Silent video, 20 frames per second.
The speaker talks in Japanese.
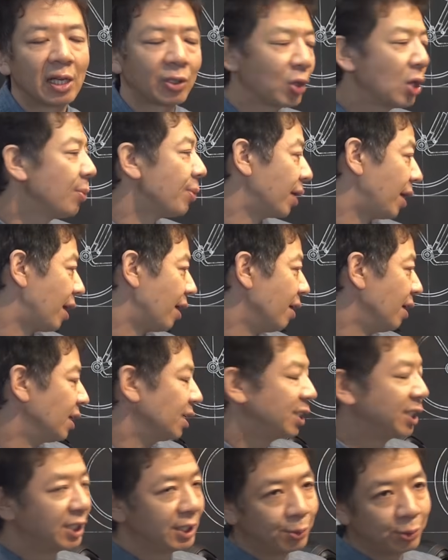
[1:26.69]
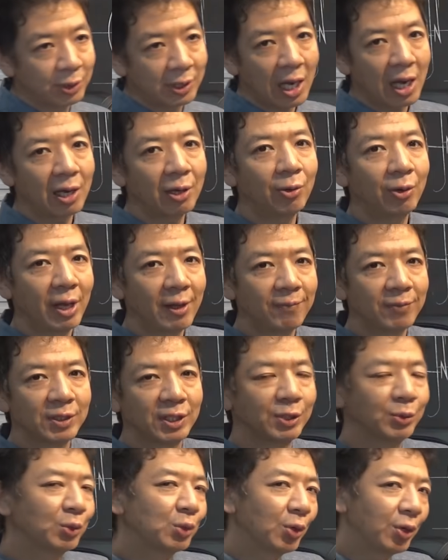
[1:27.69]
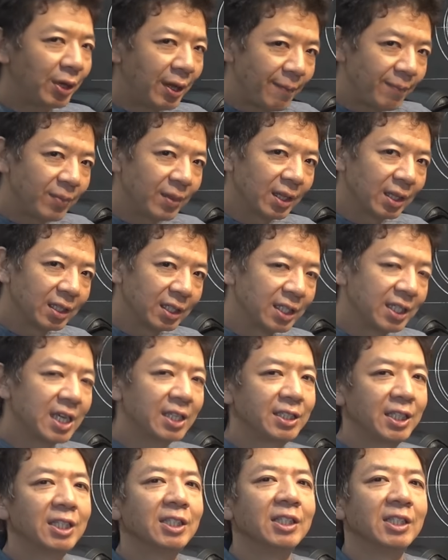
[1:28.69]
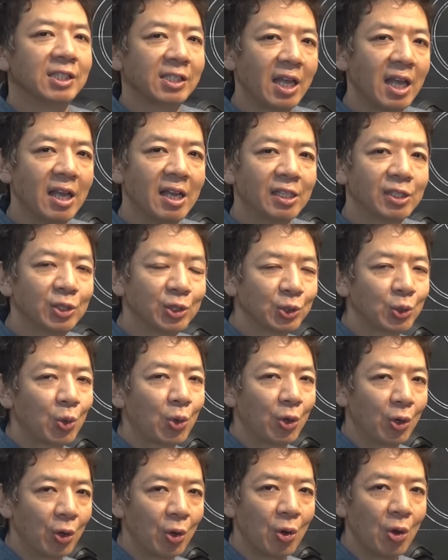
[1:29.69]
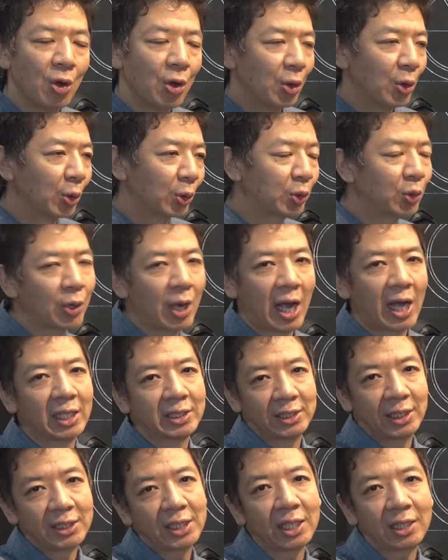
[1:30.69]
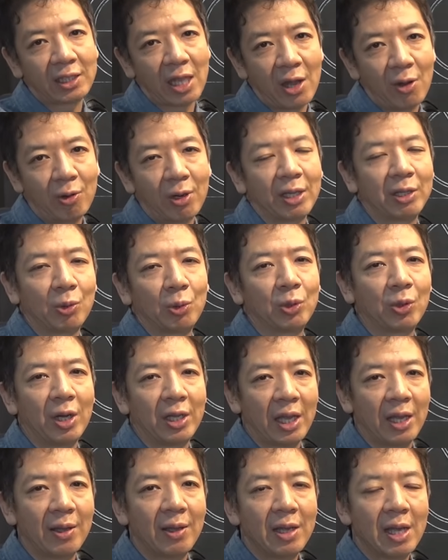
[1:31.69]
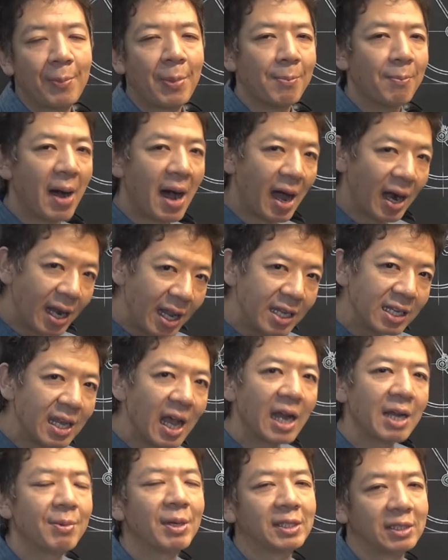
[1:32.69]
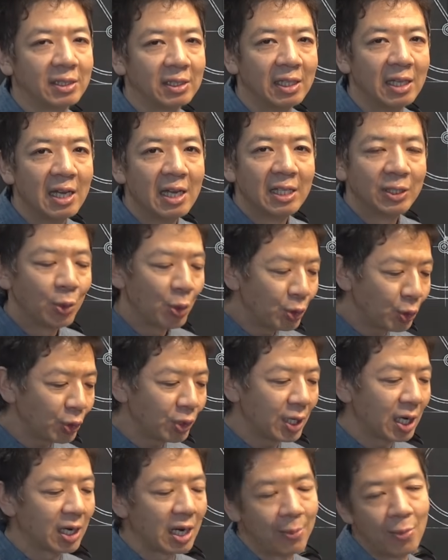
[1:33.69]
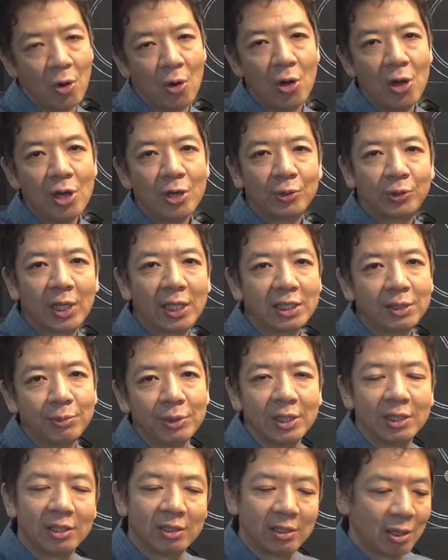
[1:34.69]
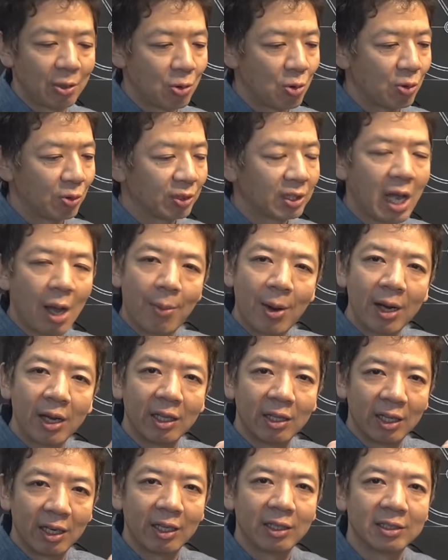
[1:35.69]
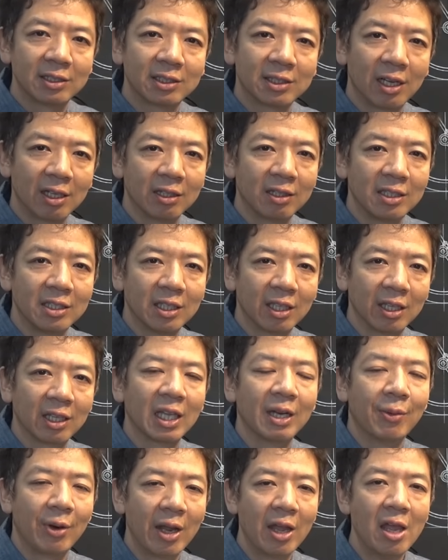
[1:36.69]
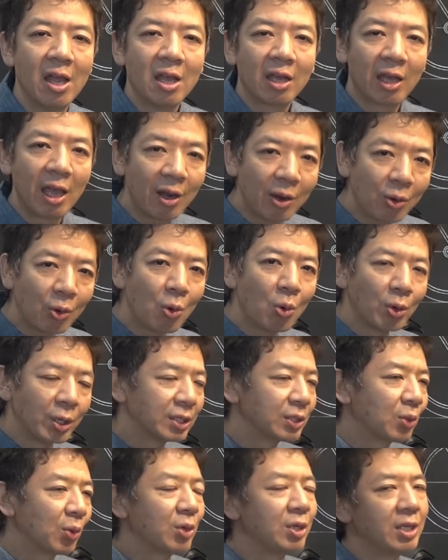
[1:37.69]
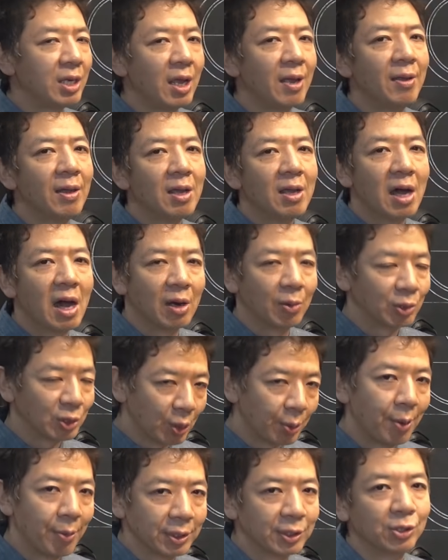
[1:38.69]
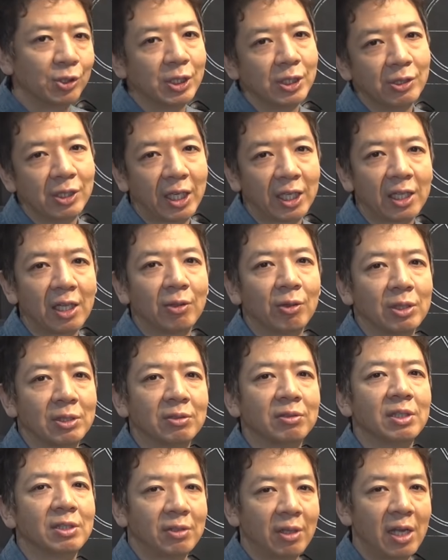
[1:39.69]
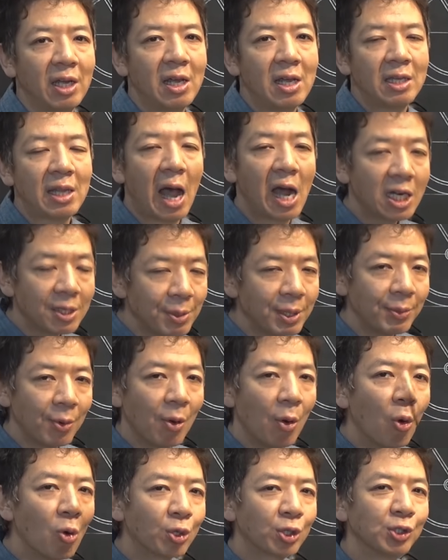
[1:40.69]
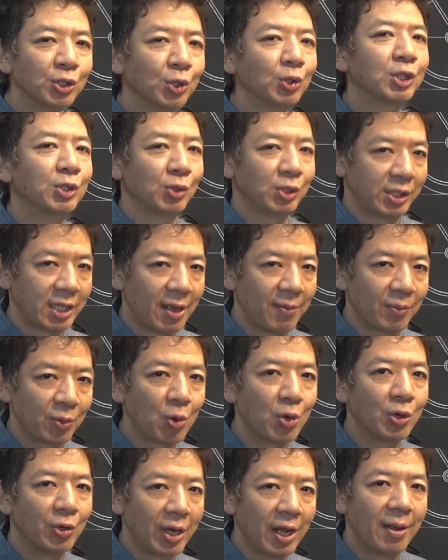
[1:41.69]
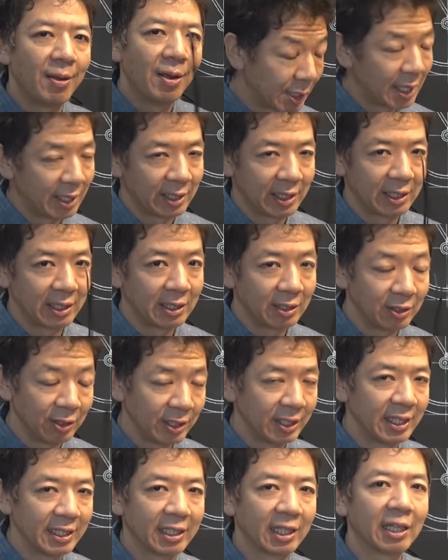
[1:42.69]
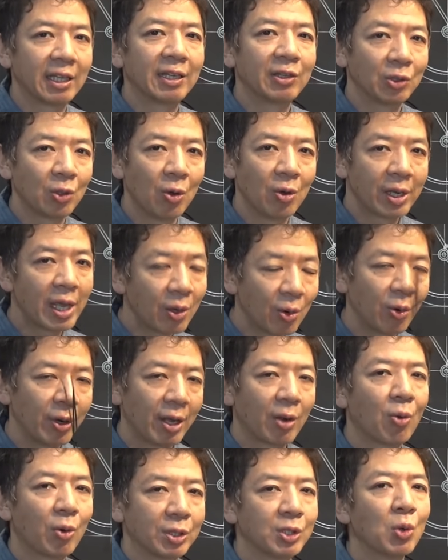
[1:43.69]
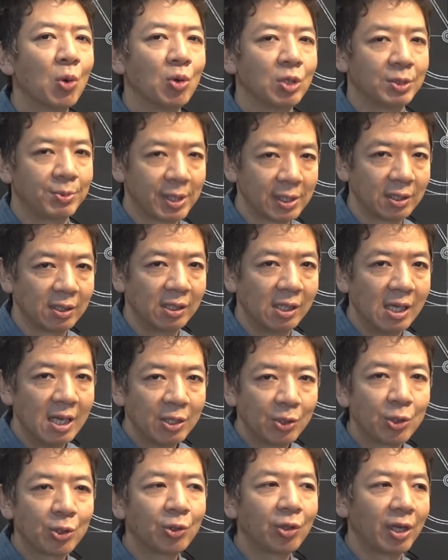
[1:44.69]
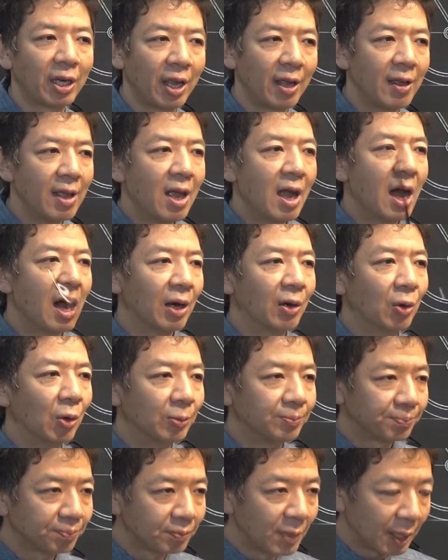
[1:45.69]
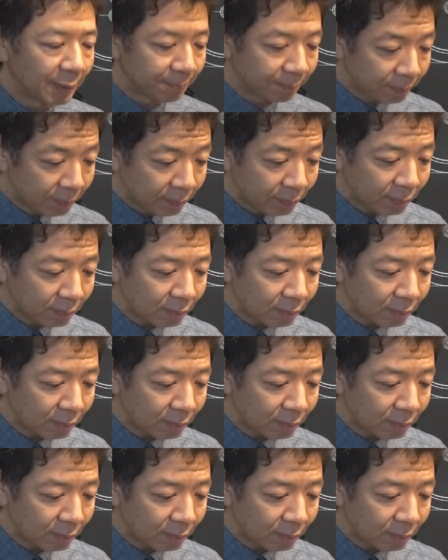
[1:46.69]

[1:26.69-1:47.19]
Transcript: 例えばねシフターのねシフトのねギアチェンジですねするところのロッドが外れちゃったよなんてことがねやっぱり稀にありますそういう時なんかも2つ3つねこう束ねてね使っていただければね結構ねその日ねあのそのままツーリング行けたりとかするんですねあくまでも応急処置としてこういうのねおしゃれ言っていただけると結構ねこれ重宝しますということでねあのまあ